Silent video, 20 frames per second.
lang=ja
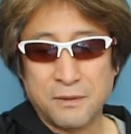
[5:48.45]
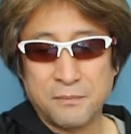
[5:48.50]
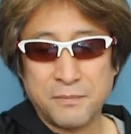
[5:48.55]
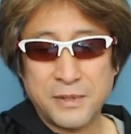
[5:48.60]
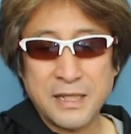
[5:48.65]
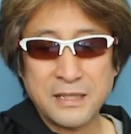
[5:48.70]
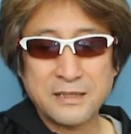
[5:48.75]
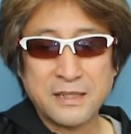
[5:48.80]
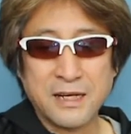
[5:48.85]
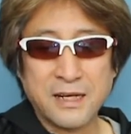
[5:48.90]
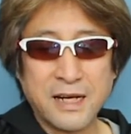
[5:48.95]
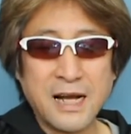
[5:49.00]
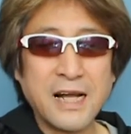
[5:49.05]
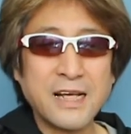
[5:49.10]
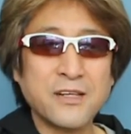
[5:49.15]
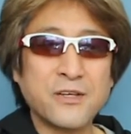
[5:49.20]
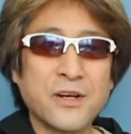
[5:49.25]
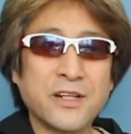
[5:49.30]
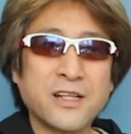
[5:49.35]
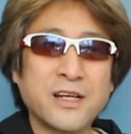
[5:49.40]
皆さん
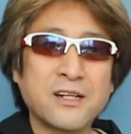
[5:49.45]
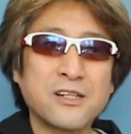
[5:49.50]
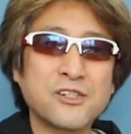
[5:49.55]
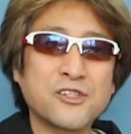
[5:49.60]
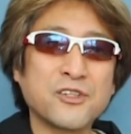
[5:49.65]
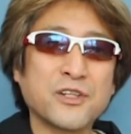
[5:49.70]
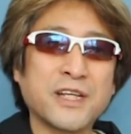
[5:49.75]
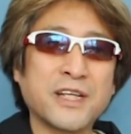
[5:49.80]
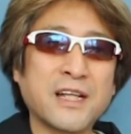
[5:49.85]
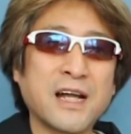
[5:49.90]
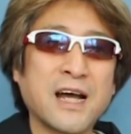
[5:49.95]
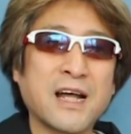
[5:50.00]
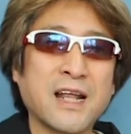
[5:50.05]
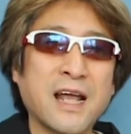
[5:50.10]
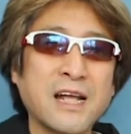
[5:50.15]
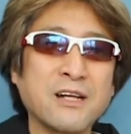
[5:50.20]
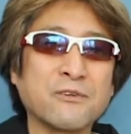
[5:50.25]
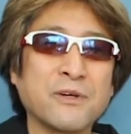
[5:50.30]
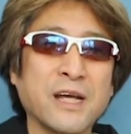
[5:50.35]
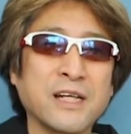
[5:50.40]
がより楽しく
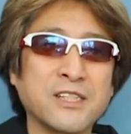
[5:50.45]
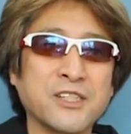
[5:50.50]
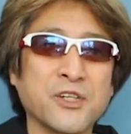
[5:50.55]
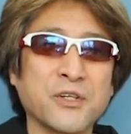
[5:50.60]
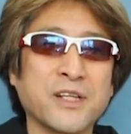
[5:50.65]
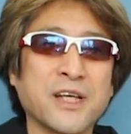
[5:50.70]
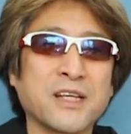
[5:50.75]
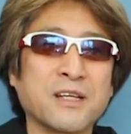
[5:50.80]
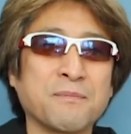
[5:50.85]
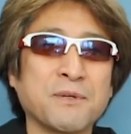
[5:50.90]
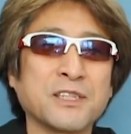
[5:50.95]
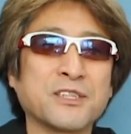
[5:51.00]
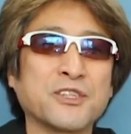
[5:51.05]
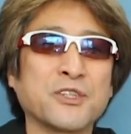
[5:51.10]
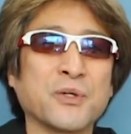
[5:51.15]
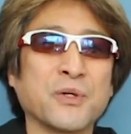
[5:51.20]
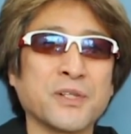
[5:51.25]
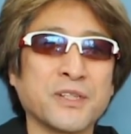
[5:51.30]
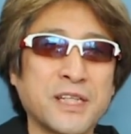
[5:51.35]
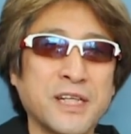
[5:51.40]
ギターライフをエンジョイできます
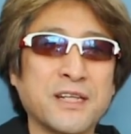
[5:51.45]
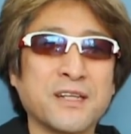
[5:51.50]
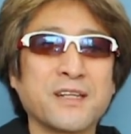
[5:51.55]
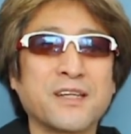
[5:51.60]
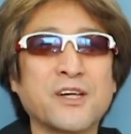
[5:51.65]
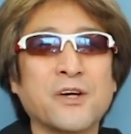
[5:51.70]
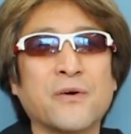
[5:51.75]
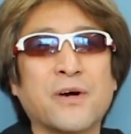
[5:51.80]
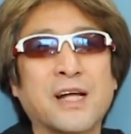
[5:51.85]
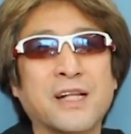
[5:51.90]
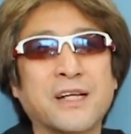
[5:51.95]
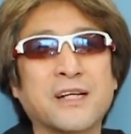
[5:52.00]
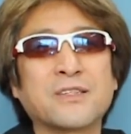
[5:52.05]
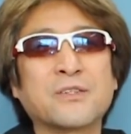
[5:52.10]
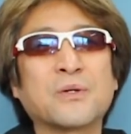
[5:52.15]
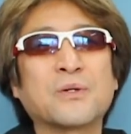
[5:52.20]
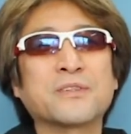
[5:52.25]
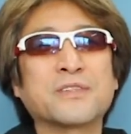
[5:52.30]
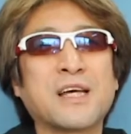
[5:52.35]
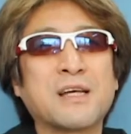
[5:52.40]
ように今日はありが
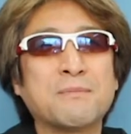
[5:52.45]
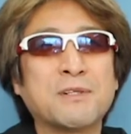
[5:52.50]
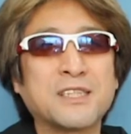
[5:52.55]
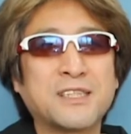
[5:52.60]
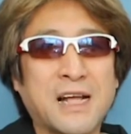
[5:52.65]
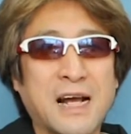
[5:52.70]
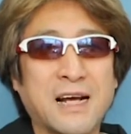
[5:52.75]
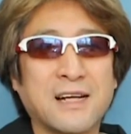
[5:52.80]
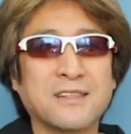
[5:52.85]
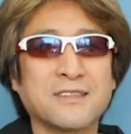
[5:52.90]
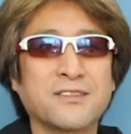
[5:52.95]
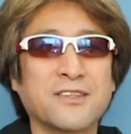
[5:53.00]
とうございました